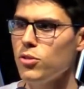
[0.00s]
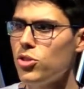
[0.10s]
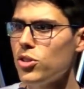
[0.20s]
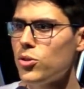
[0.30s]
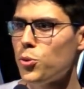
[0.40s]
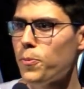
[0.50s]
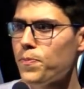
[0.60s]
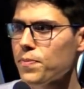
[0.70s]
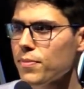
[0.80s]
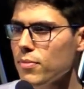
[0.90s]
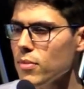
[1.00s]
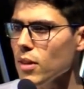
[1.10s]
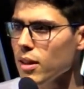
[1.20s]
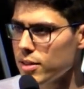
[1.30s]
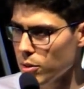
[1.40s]
dito
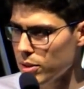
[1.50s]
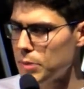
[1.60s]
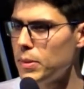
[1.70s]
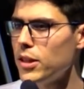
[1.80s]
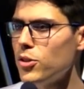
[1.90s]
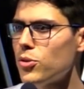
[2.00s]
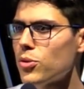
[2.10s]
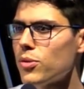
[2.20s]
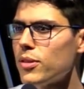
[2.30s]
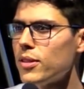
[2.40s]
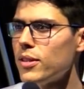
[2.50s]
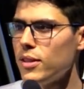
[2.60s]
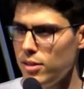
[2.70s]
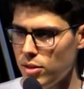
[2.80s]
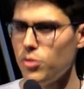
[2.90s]
são espírito
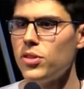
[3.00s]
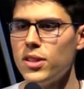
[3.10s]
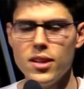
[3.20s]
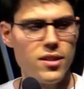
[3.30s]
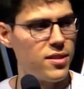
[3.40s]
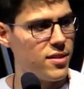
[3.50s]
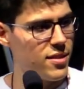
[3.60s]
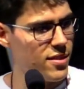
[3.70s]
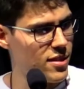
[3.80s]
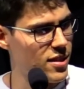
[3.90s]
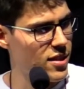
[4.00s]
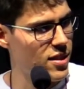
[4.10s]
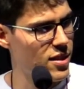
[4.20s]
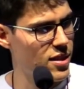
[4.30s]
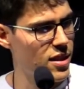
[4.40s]
e são vida.
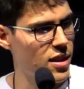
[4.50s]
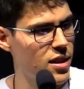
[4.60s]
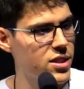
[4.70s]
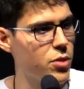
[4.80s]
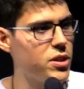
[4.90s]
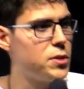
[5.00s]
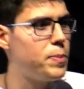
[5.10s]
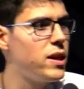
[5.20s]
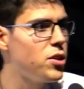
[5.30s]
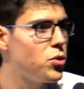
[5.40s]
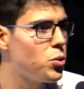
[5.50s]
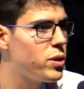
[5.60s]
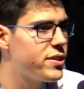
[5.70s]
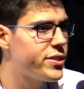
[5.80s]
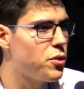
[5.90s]
São espírito
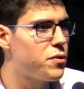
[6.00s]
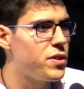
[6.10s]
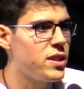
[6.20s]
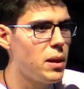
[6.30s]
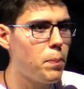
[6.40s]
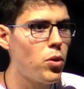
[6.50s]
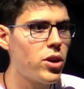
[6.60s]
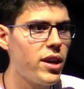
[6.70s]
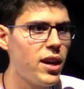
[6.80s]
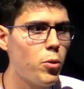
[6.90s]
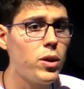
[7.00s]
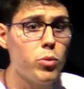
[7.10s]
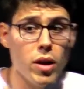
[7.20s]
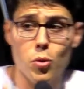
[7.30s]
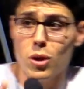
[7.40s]
e são vida porque, quando
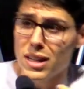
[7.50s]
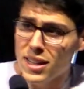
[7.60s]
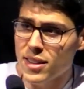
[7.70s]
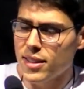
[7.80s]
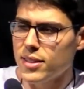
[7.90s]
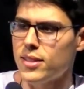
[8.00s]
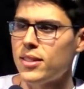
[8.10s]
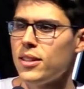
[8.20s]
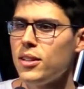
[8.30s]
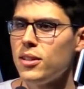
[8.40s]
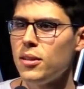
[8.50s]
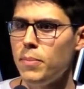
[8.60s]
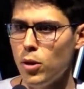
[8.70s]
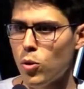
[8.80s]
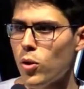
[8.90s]
acolhidas
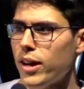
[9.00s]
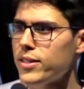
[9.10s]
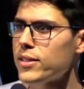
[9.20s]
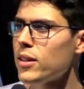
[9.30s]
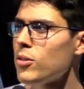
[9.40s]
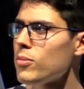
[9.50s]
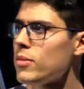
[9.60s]
pelo coração,